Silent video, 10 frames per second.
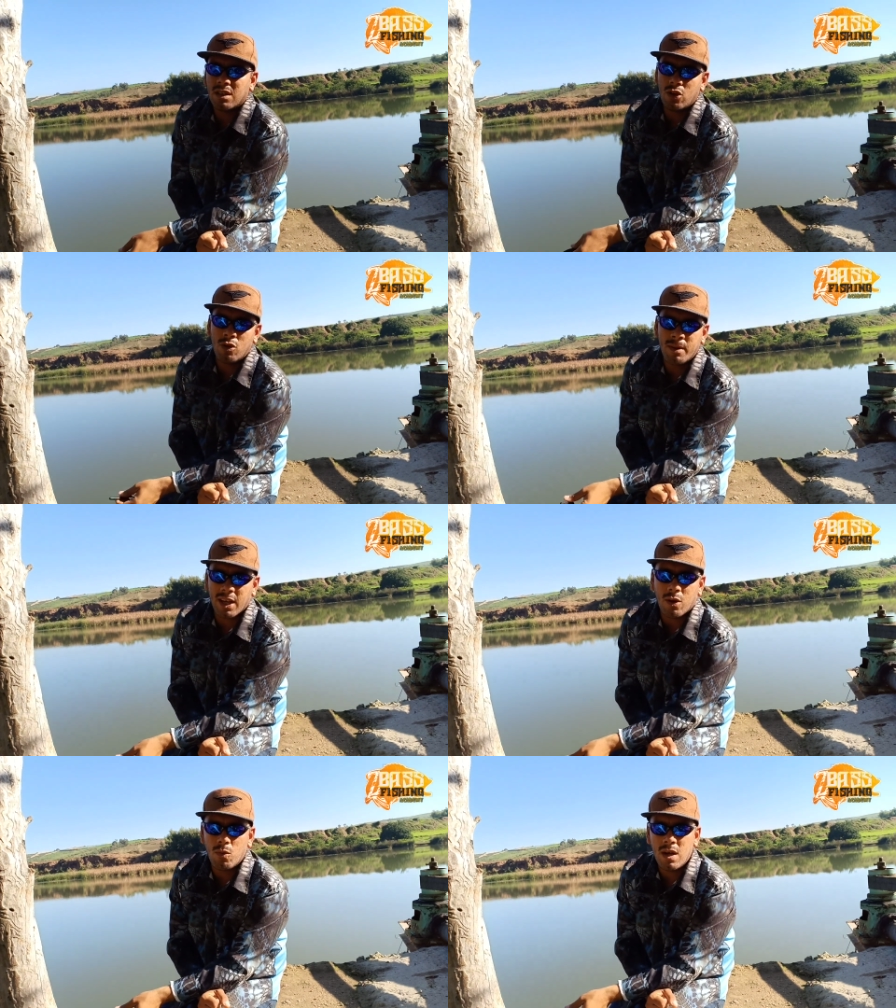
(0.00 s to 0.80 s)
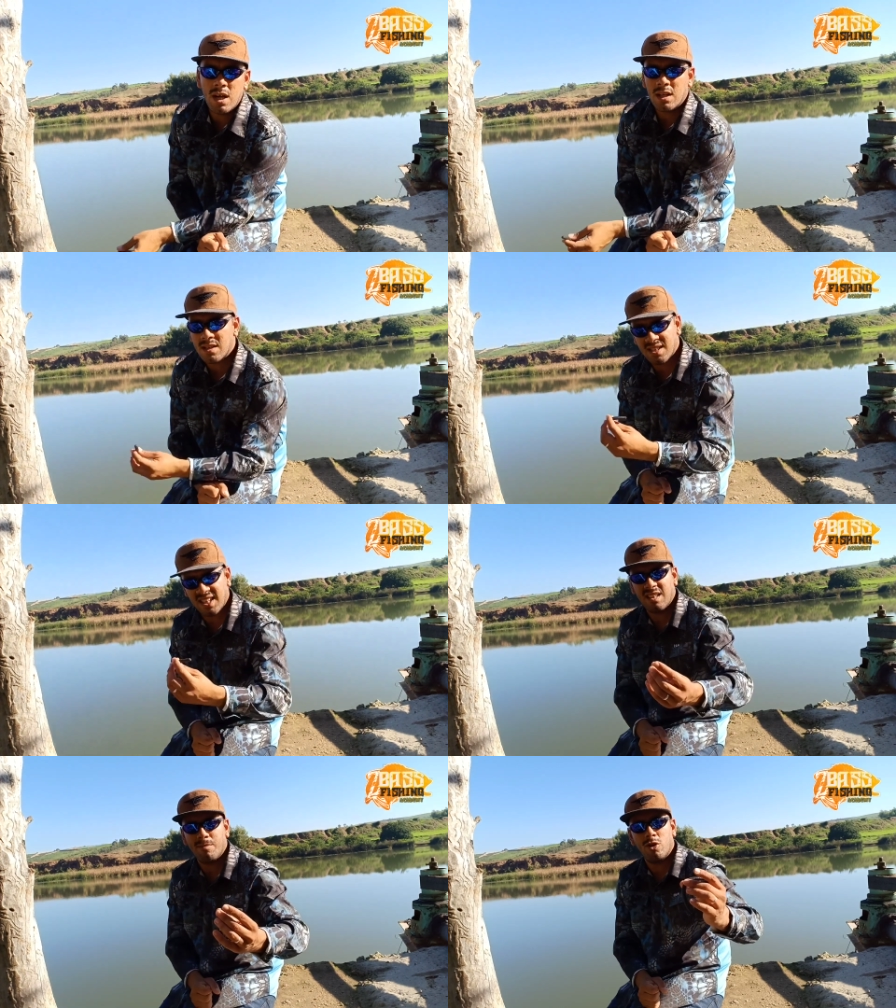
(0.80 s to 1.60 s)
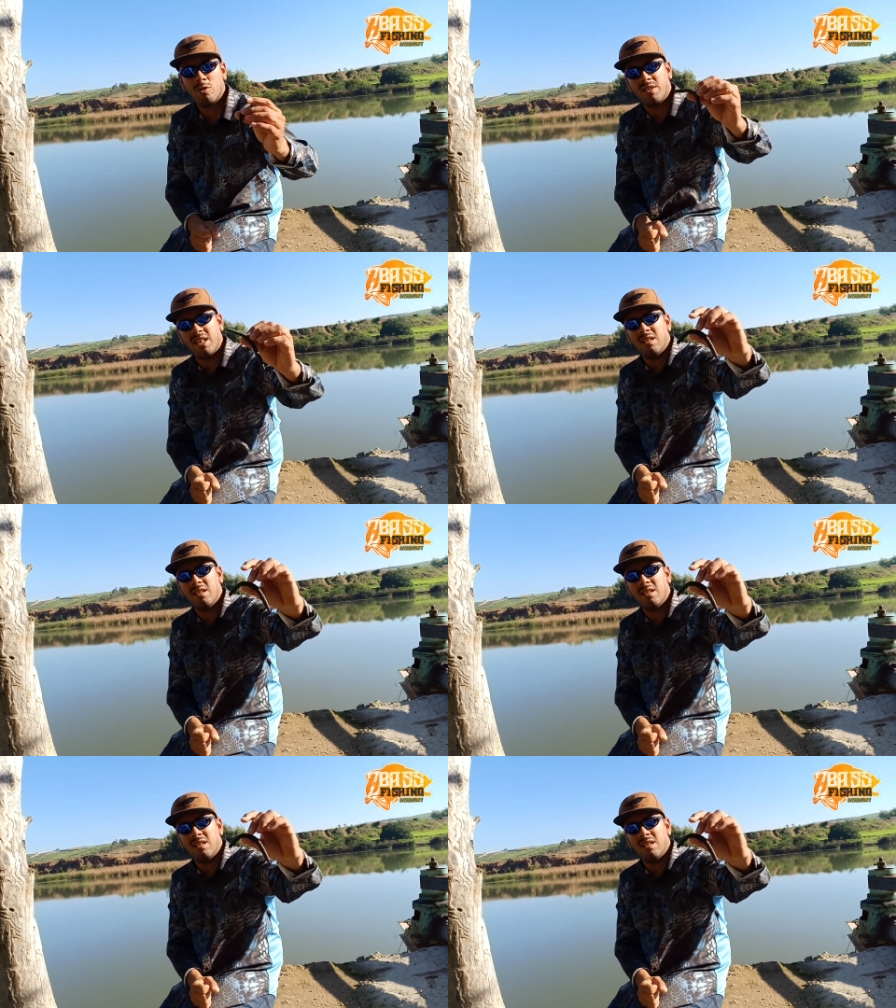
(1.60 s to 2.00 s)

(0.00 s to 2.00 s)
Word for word: خداهم الاخوان صيدنا بهم